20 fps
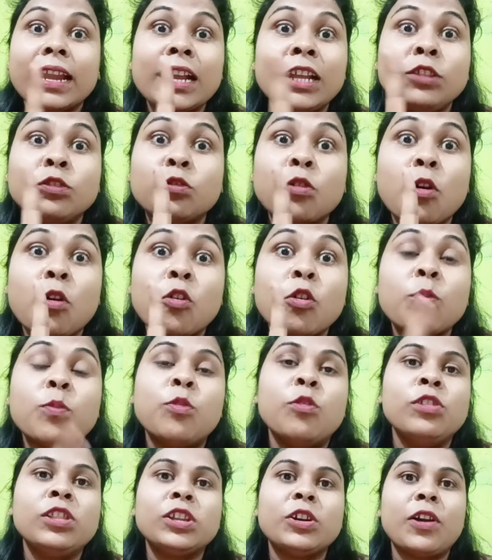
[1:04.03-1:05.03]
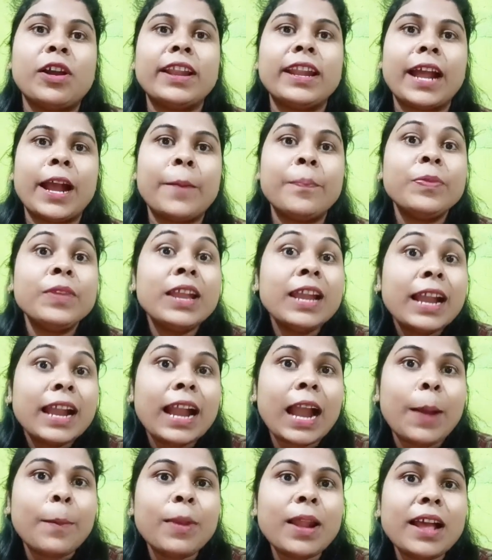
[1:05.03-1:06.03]
কিন্তু কখনো ভুলতে হয় না
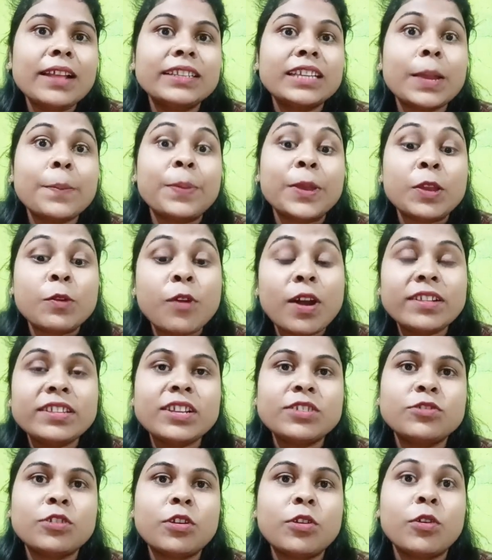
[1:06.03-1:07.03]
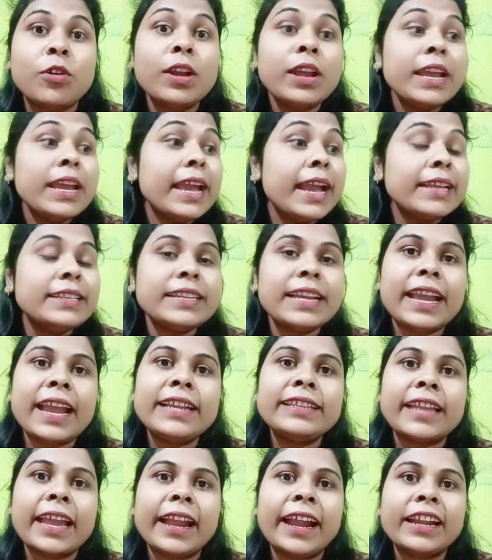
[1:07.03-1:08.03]
গামলা আজকে ভিউয়ার্সের জন্য এই যে
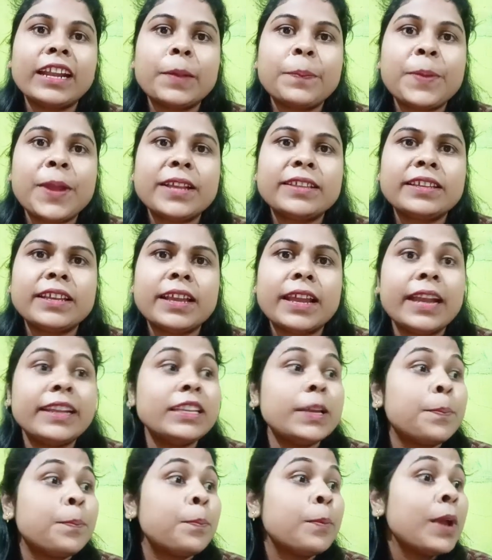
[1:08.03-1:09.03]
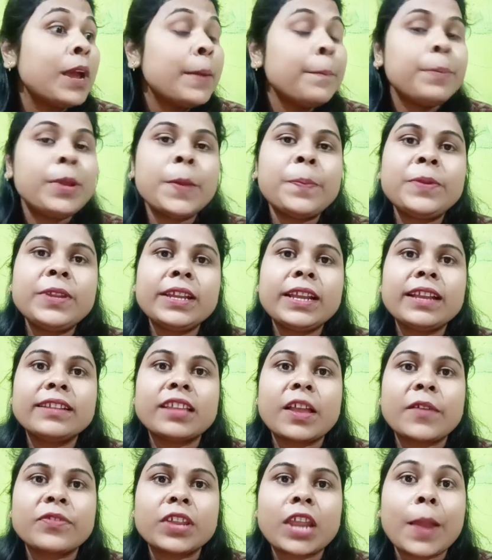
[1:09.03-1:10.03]
এই জায়গাটা পেয়েছে এই যে ফিফটি কে
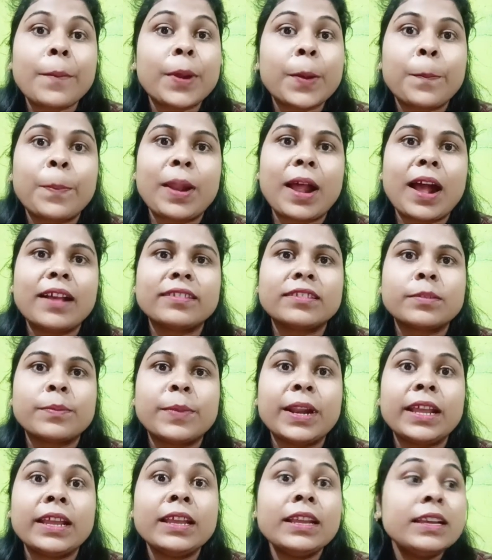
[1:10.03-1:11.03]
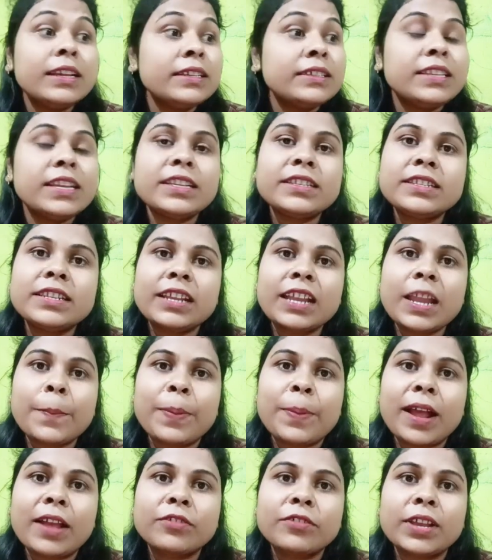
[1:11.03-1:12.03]
সাবস্ক্রাইবার প্লাস মানে সিক্সটি কে
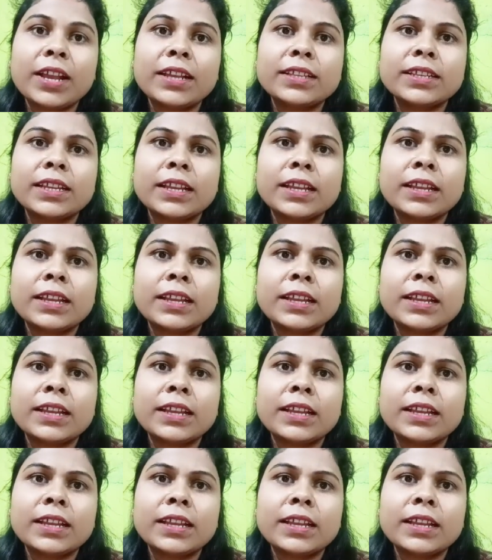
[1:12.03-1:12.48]
প্লাস হয়ে গেছে